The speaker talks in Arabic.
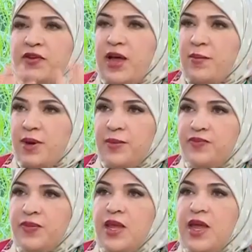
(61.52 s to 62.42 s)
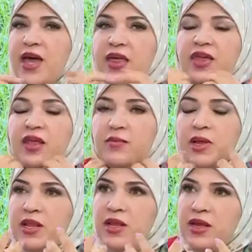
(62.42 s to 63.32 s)
آه. عامه آه. هذه
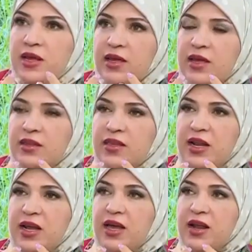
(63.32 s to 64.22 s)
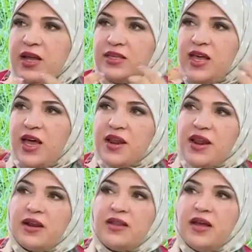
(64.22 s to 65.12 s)
الطريقه آه، راح
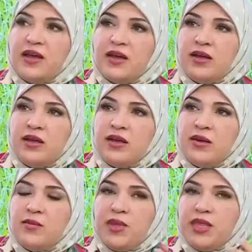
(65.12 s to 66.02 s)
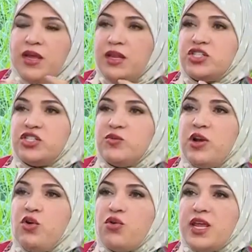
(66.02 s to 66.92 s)
تحررنا من علاش
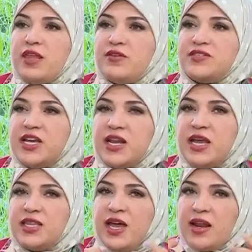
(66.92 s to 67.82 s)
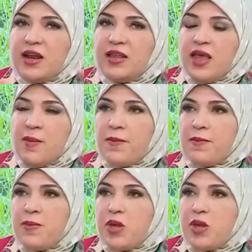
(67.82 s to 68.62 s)
سموها الحريه النفسيه راح تحررنا من